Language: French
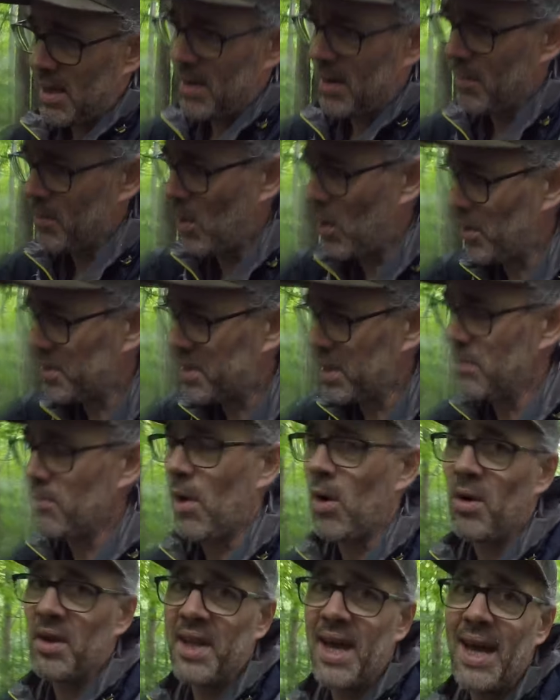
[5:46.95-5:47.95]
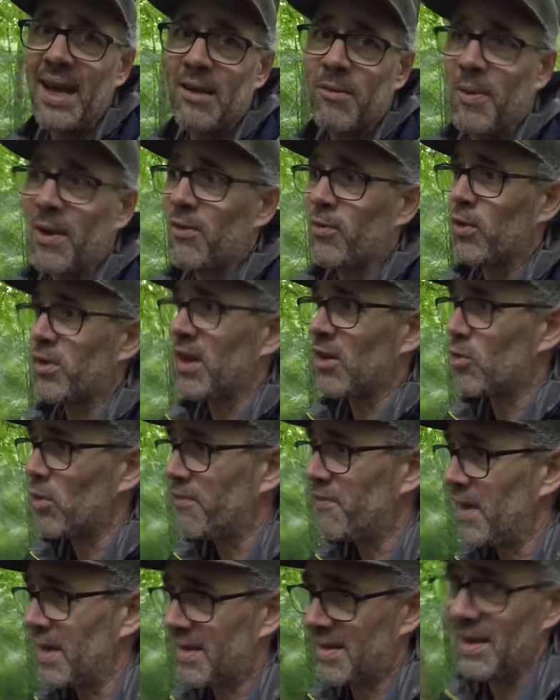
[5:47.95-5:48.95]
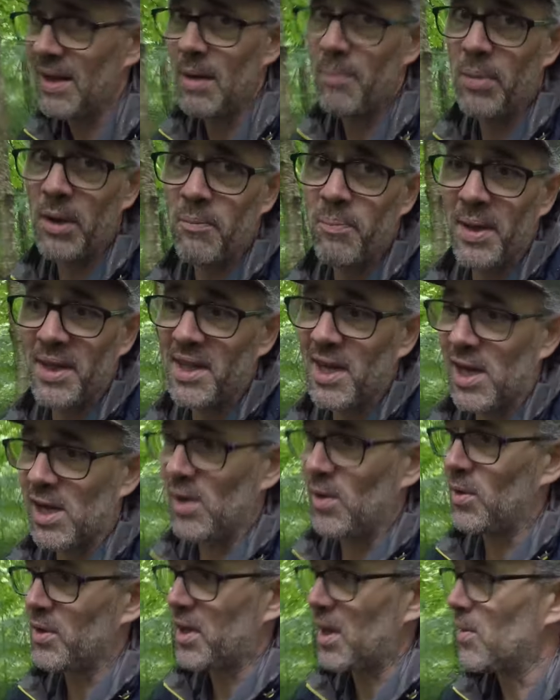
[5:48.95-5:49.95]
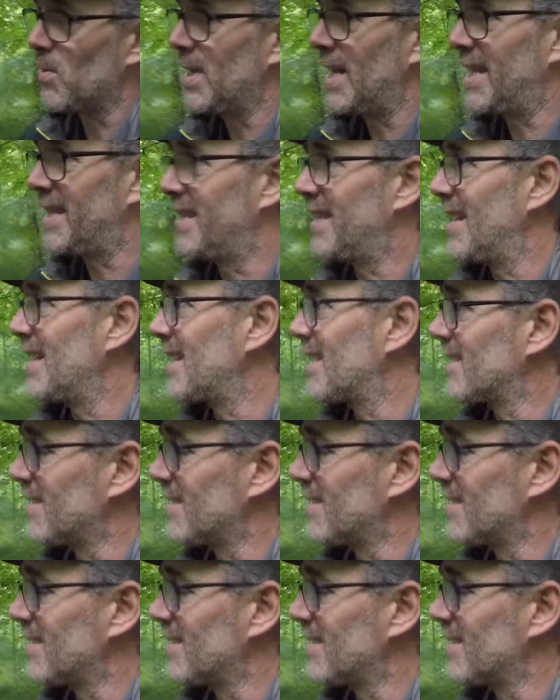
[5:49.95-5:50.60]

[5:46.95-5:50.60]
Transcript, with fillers: monter une montagne, c'est parce qu'il faut que ce soit facile. Il n'y a pas de perte de contrôle là-dedans.